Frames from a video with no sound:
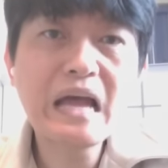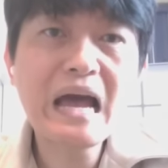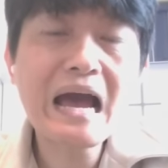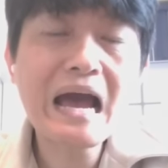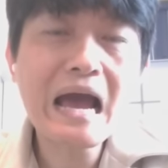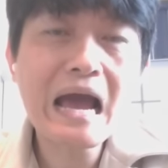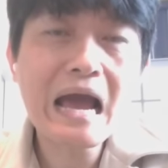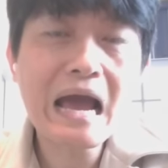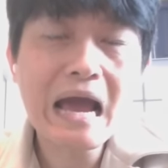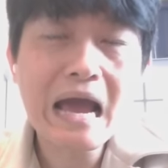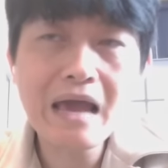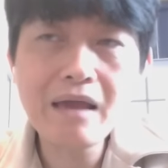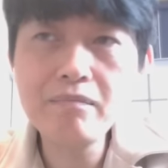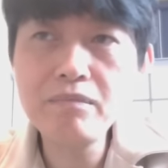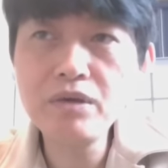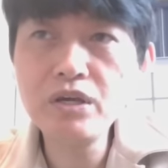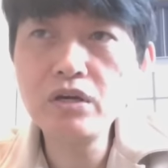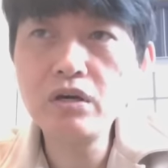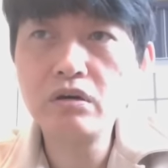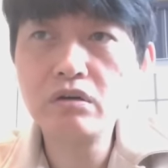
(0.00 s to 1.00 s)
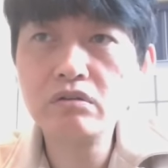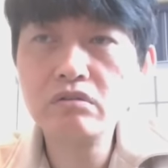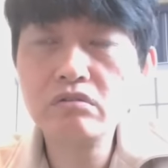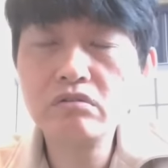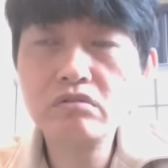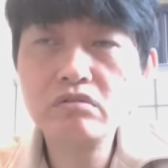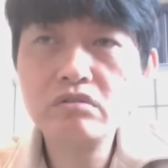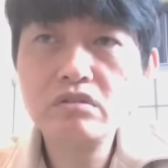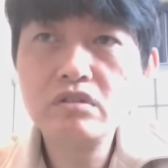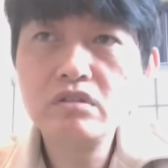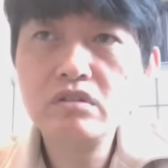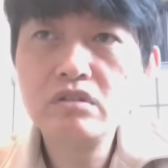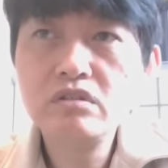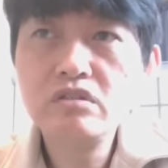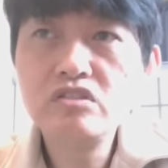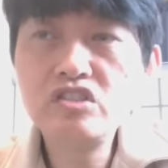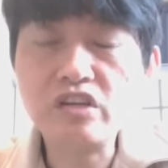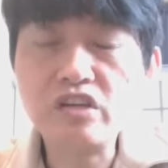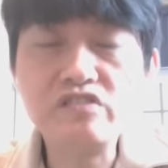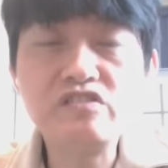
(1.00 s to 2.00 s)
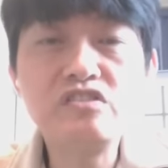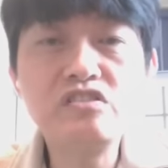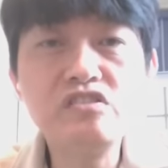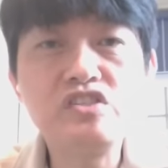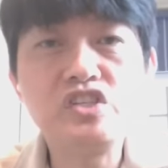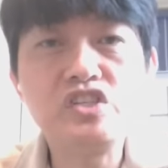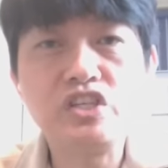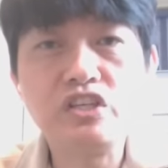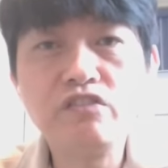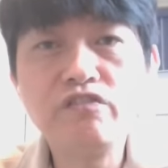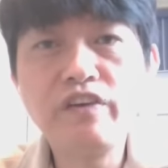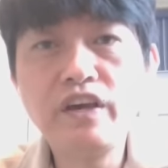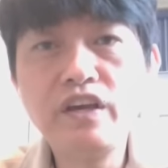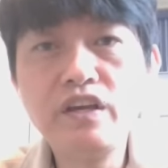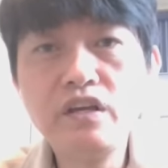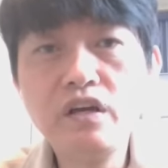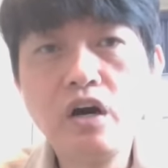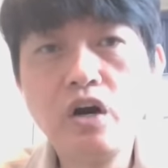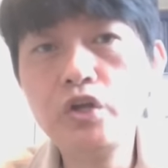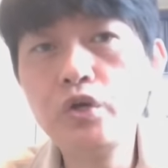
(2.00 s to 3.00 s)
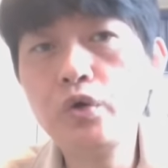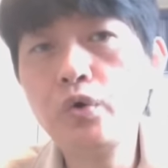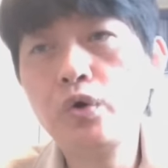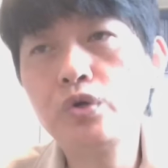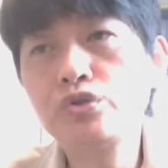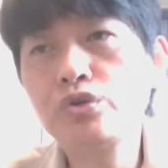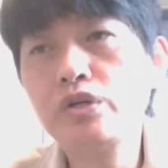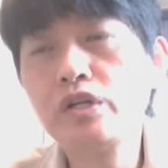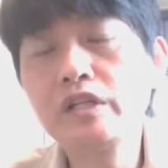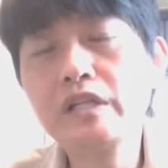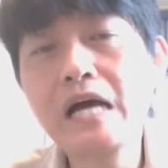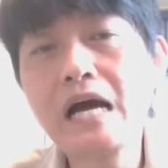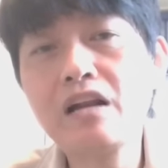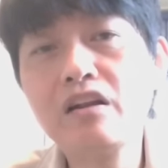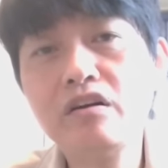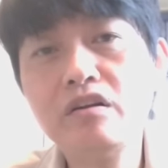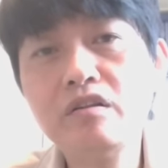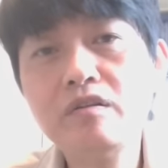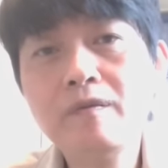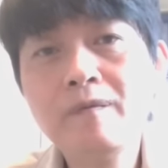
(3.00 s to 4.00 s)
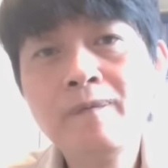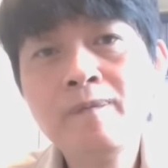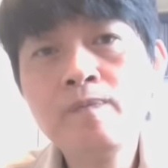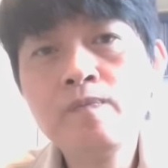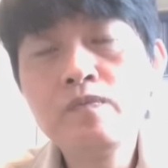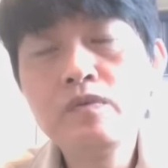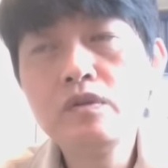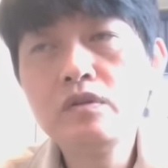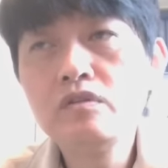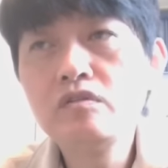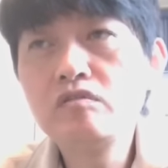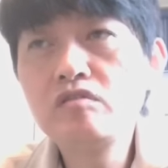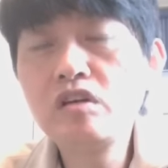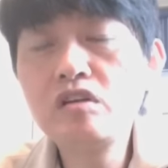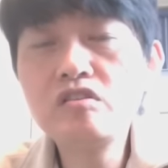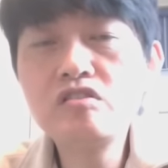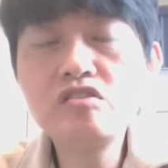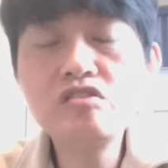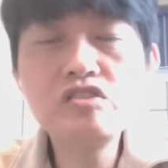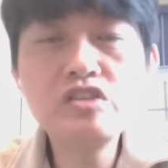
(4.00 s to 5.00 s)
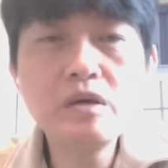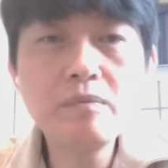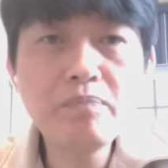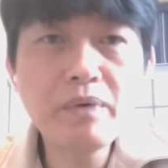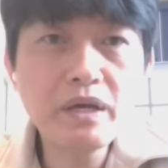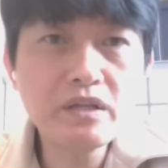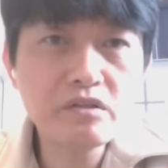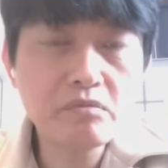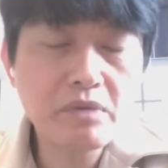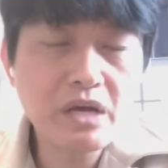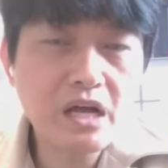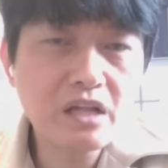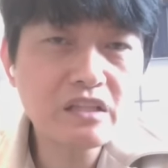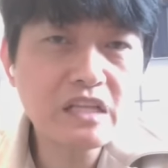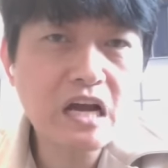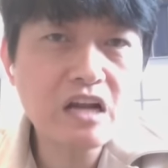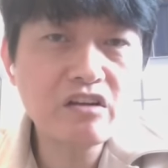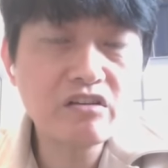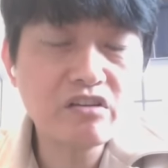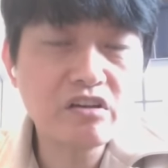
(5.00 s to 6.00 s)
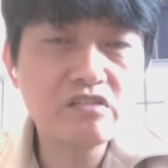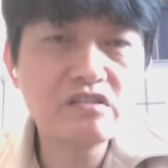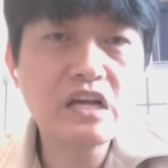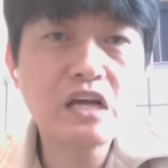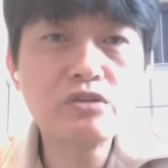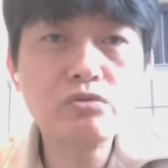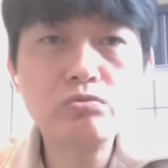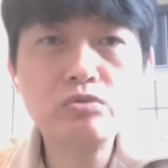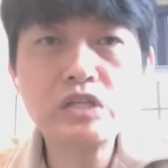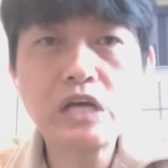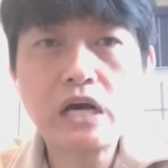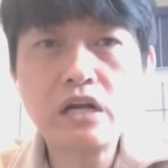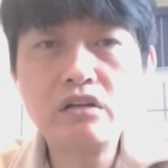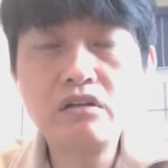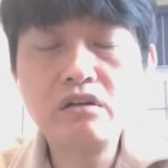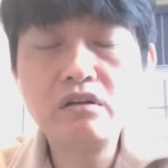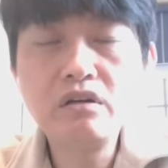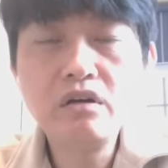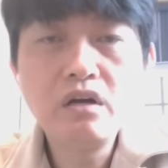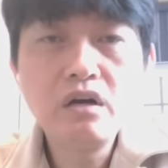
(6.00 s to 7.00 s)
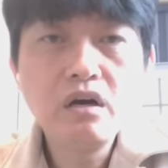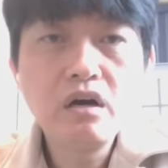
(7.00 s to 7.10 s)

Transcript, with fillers: 它还没有正式起飞、哦、因为我觉得大人这之前被怎么样大人给杀出场了，